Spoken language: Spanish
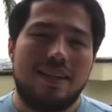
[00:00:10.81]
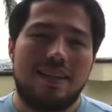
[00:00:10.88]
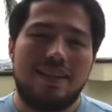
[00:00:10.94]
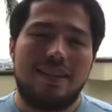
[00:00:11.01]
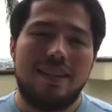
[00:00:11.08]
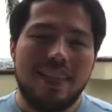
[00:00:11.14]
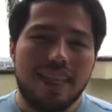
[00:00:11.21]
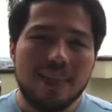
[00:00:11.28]

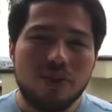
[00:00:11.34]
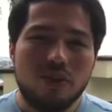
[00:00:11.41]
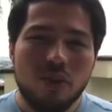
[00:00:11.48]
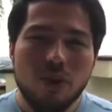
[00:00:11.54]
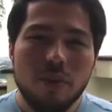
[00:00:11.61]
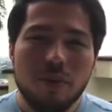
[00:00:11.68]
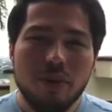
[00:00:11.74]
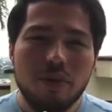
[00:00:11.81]
Si tan
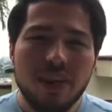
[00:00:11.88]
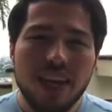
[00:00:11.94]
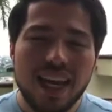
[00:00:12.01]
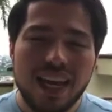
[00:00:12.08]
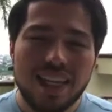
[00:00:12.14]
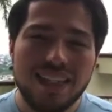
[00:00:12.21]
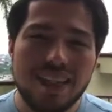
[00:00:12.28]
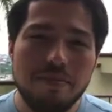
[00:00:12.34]
solo
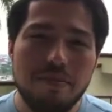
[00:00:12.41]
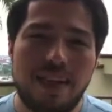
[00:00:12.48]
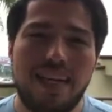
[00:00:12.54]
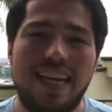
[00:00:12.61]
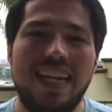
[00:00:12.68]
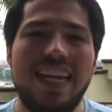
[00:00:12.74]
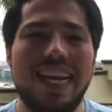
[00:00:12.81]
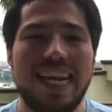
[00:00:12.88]
pudieras
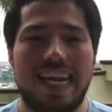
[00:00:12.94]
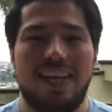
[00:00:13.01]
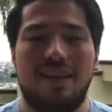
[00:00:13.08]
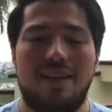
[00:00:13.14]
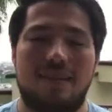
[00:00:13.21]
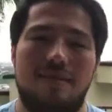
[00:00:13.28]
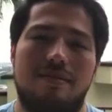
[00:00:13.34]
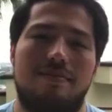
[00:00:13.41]
imaginar
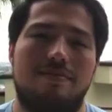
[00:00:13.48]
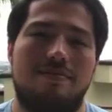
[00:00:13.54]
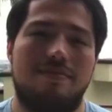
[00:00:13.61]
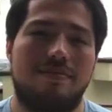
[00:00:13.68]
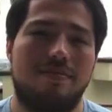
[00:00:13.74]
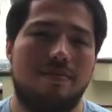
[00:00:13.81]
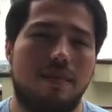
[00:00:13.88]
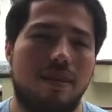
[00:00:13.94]

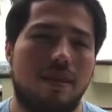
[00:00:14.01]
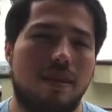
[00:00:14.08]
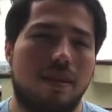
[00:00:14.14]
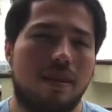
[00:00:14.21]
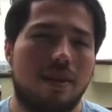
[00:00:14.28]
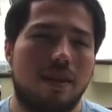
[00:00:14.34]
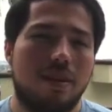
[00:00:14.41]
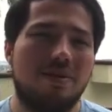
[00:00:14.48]

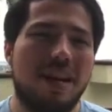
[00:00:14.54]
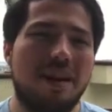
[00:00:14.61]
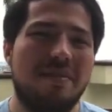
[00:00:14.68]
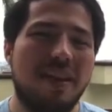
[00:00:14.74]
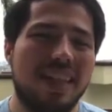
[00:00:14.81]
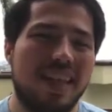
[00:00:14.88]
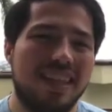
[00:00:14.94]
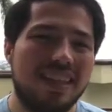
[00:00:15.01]
una
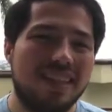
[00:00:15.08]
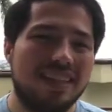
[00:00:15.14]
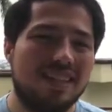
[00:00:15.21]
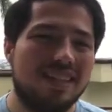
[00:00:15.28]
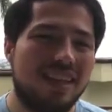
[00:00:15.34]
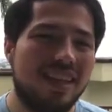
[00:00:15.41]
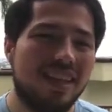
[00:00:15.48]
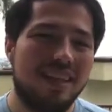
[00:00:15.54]
vida
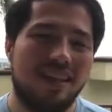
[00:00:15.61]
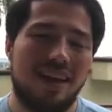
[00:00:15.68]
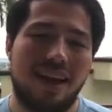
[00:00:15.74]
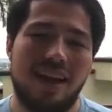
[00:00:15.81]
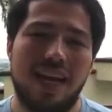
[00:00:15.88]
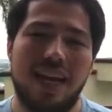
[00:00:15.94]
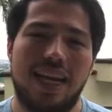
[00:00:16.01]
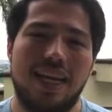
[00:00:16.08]

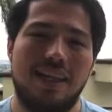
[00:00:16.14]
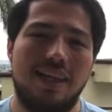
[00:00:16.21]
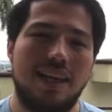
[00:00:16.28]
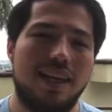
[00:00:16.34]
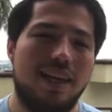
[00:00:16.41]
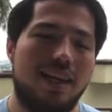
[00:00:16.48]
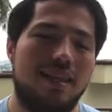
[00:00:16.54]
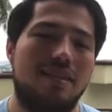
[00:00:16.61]
distinta a la que
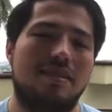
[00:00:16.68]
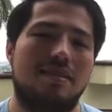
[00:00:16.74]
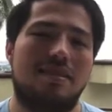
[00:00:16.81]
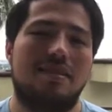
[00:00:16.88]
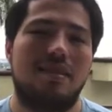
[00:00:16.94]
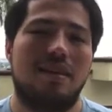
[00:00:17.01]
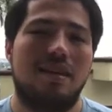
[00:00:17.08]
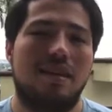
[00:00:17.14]

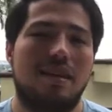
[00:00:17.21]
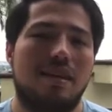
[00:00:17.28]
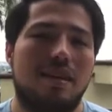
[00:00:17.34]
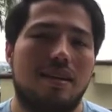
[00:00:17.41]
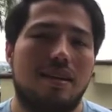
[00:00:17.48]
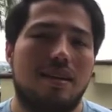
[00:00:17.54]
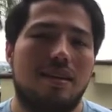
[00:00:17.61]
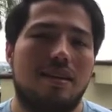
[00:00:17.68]
tienes,
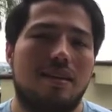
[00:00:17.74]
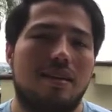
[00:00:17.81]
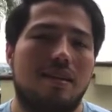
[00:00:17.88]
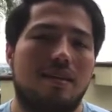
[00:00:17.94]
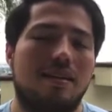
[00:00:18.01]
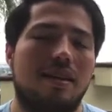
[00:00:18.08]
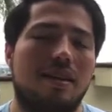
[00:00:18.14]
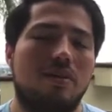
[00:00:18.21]

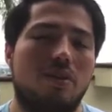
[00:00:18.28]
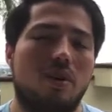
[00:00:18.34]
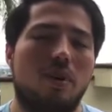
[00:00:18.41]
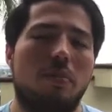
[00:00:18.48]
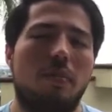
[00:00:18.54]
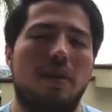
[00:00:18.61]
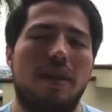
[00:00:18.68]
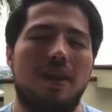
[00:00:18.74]
si tan solo
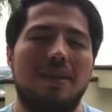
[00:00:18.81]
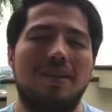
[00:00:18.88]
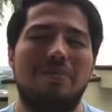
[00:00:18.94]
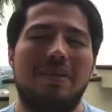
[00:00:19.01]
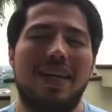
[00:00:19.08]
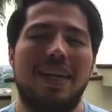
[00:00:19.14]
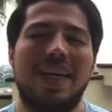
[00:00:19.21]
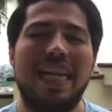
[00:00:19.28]
pudieras
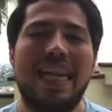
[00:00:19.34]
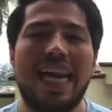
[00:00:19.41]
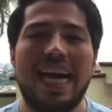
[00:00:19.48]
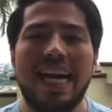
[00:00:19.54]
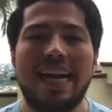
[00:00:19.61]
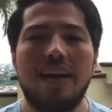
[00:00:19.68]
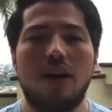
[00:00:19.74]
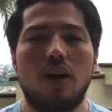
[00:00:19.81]

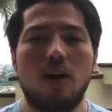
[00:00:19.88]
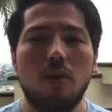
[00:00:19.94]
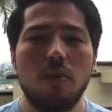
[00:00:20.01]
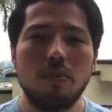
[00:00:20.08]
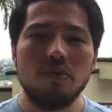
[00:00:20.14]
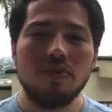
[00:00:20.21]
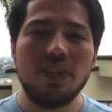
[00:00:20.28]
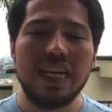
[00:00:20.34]
imaginar
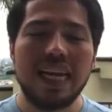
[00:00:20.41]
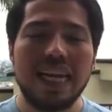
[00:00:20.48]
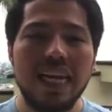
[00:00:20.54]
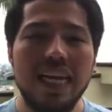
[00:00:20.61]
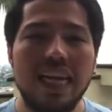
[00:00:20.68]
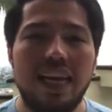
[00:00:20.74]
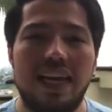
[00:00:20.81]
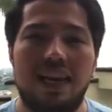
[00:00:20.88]
cómo
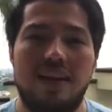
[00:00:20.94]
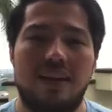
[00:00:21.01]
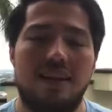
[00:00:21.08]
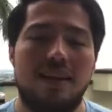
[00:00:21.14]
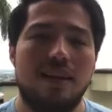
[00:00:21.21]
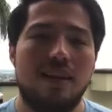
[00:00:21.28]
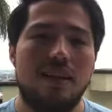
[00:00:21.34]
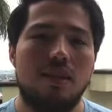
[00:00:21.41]
sería
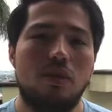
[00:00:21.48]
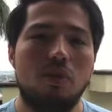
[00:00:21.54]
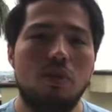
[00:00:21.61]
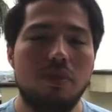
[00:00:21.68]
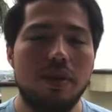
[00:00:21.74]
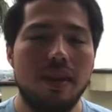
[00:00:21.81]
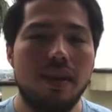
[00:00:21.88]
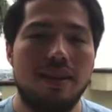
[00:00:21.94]
tu
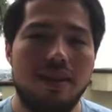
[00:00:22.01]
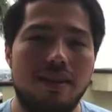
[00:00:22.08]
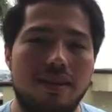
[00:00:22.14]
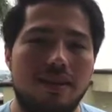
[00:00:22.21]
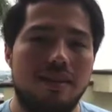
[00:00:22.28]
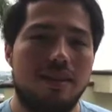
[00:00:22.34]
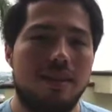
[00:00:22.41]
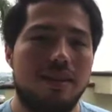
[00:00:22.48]
vida
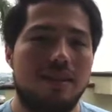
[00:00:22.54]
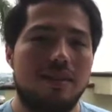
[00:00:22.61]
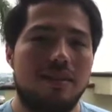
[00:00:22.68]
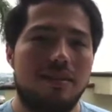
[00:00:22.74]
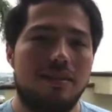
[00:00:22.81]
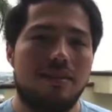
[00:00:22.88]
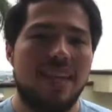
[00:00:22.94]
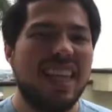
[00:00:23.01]

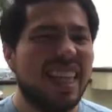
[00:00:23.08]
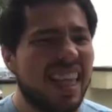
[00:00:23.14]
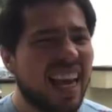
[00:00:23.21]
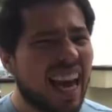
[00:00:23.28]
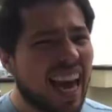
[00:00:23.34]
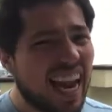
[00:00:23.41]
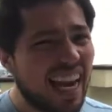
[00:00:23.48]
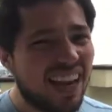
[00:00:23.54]

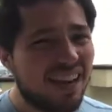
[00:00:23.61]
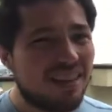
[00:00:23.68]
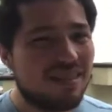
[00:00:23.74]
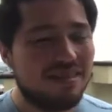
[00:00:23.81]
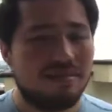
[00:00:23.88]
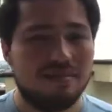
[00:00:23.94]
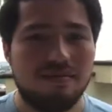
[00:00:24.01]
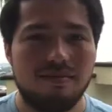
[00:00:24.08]
ideal,
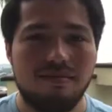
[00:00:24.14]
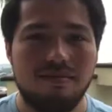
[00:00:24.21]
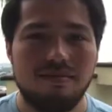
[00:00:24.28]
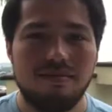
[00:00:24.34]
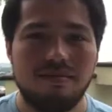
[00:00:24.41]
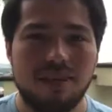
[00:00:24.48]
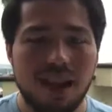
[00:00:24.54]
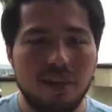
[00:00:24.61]

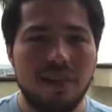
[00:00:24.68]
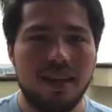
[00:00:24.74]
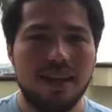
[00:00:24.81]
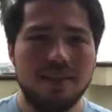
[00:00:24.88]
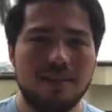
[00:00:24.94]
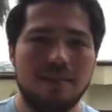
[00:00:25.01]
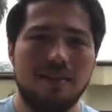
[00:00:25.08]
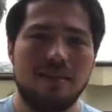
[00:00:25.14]
tal
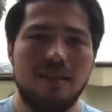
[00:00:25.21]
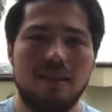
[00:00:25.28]
vez,